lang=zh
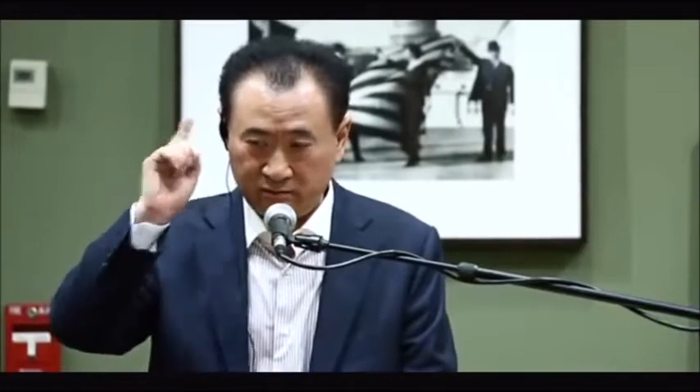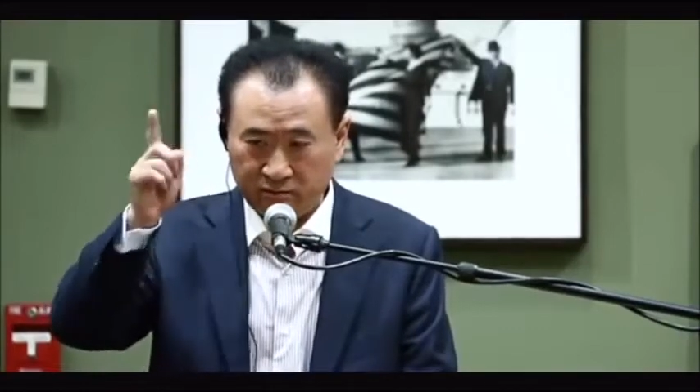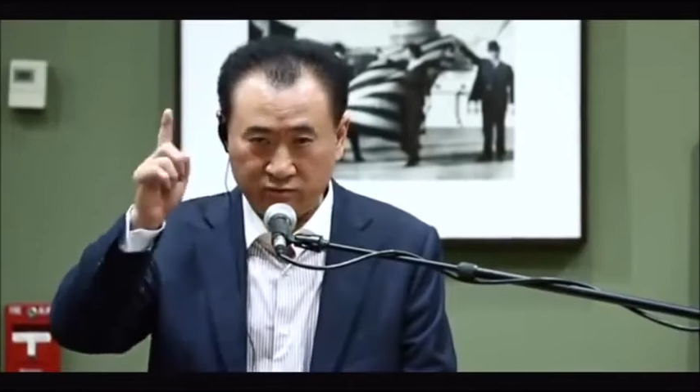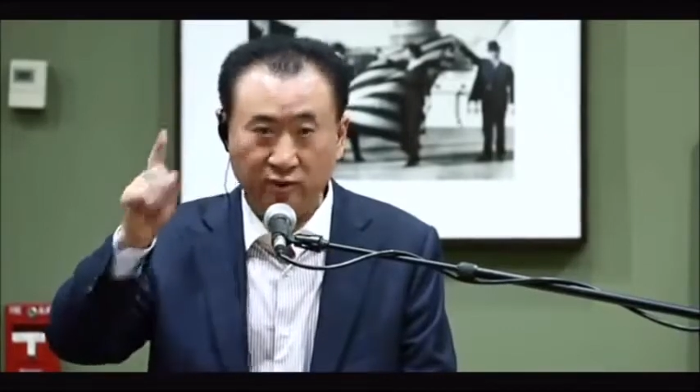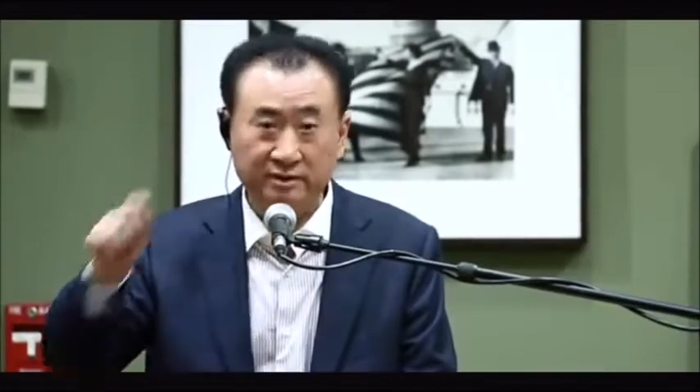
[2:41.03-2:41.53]

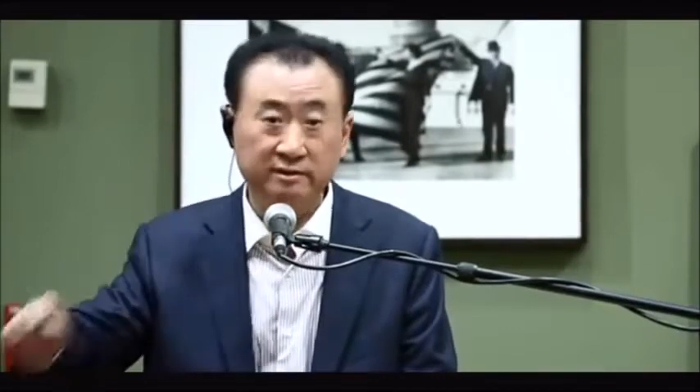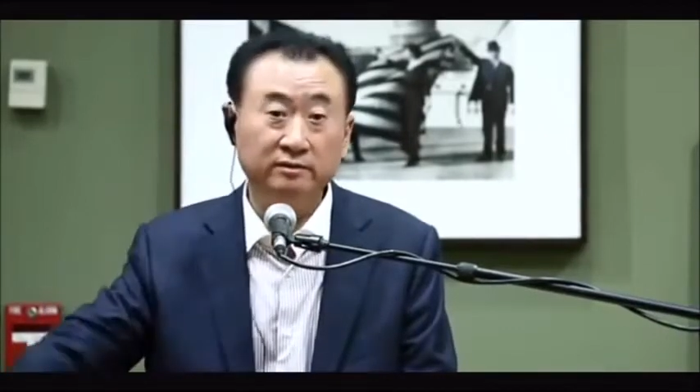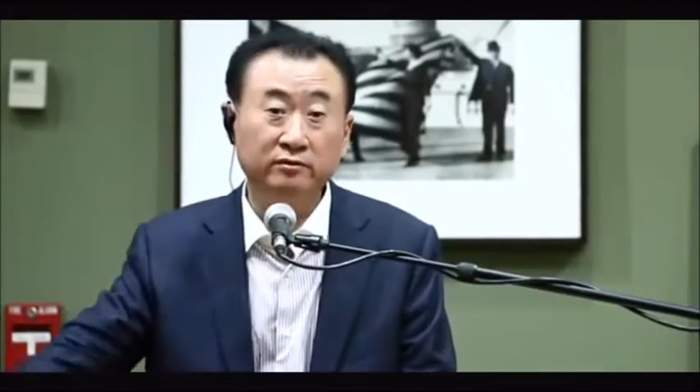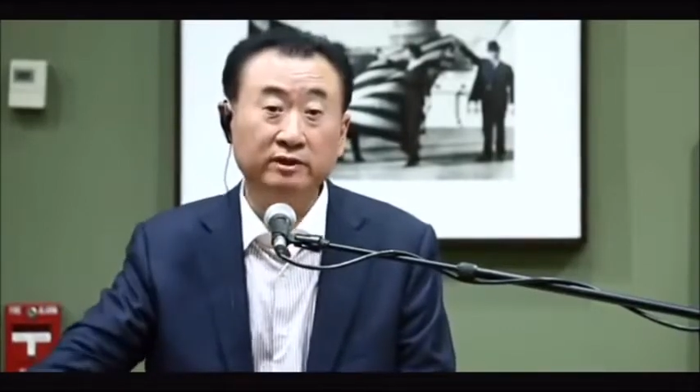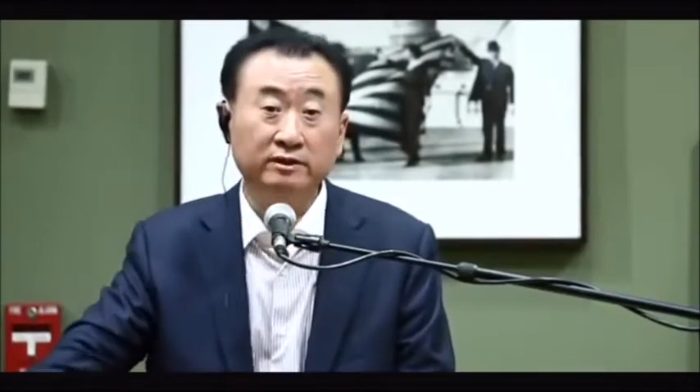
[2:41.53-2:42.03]
创新，
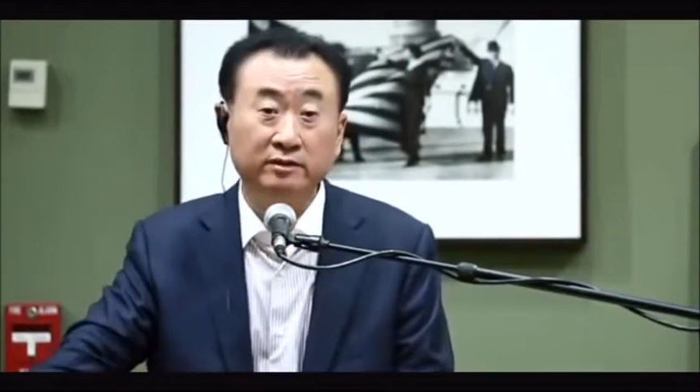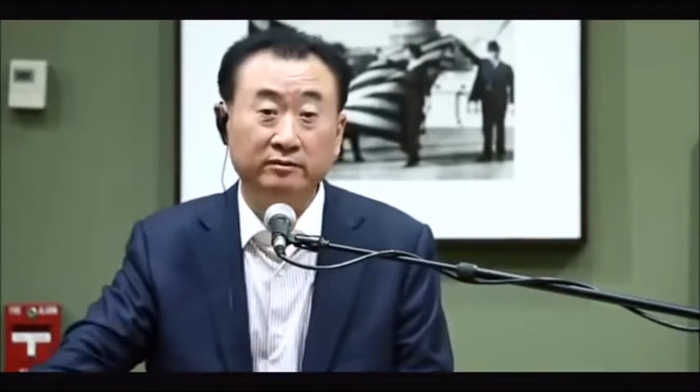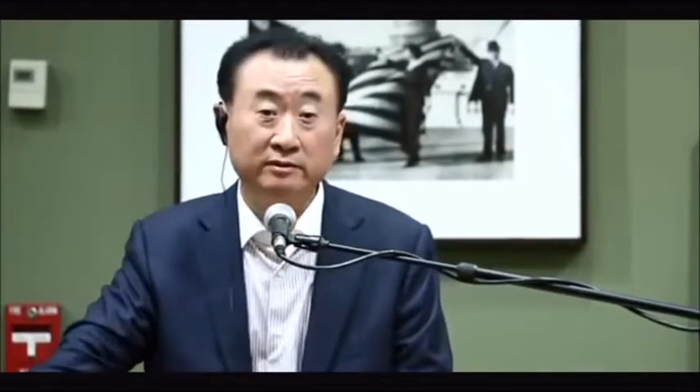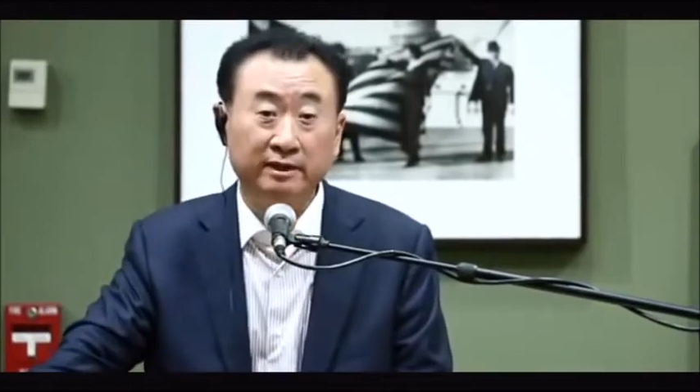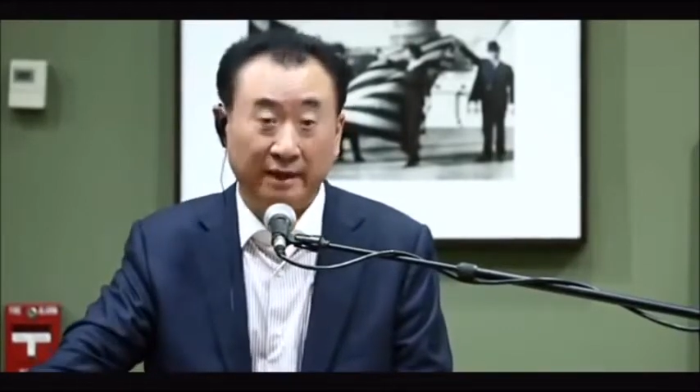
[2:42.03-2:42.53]
或者叫做
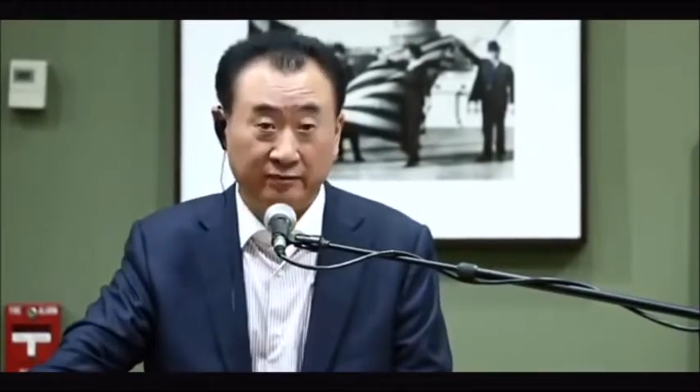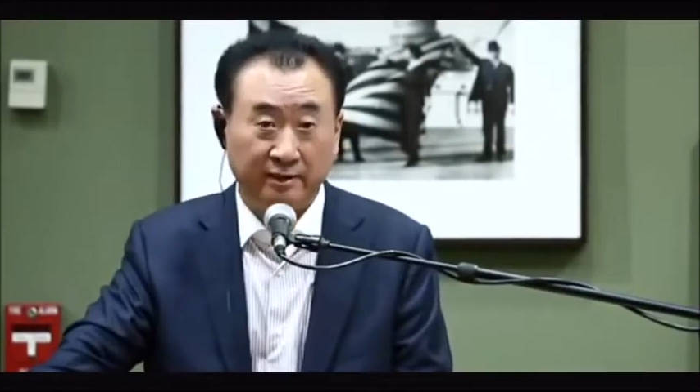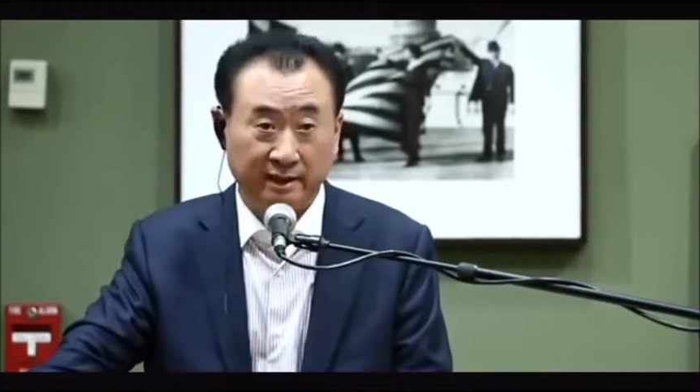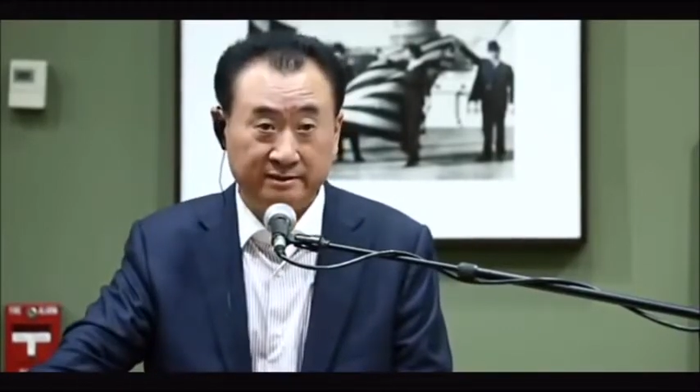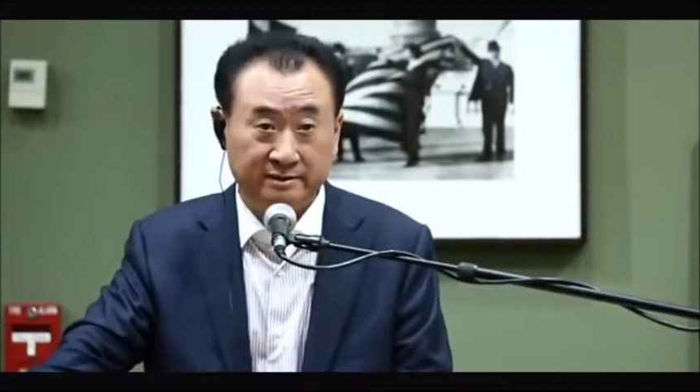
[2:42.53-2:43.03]
敢闯
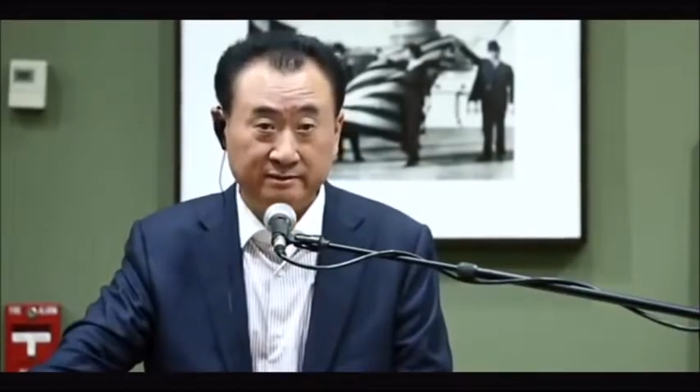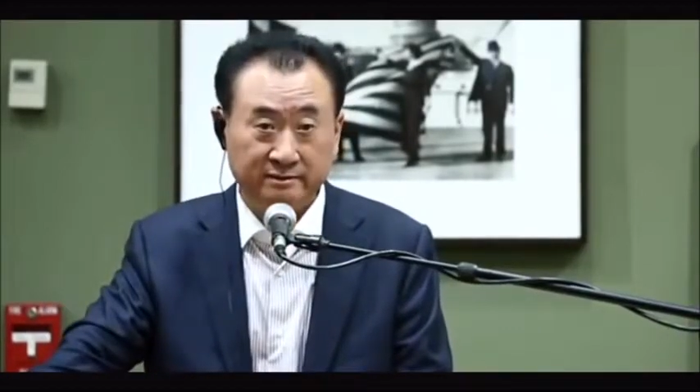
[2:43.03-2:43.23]
敢试；